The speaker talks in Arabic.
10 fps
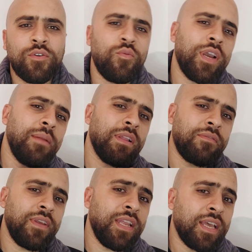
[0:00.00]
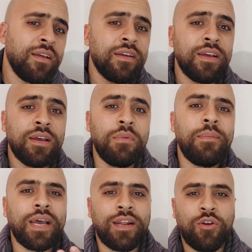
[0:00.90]
وكلمة فيليا
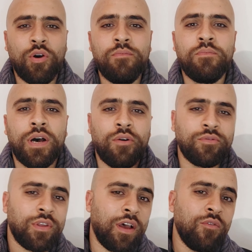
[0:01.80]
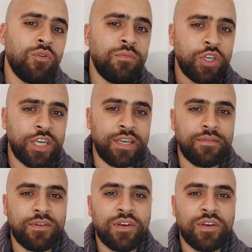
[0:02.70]
بمعنى الحب أو التعلق بشيء